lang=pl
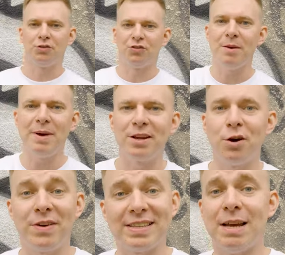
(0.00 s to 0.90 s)

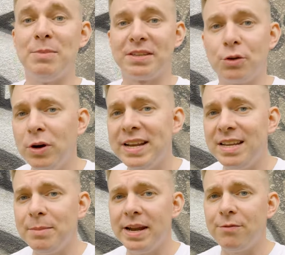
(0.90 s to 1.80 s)
Siemanko, wracamy z
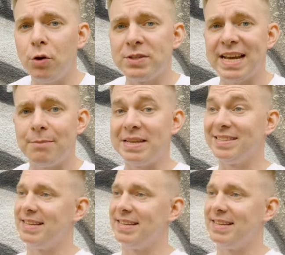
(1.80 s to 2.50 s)
kuchennymi rewolucjami.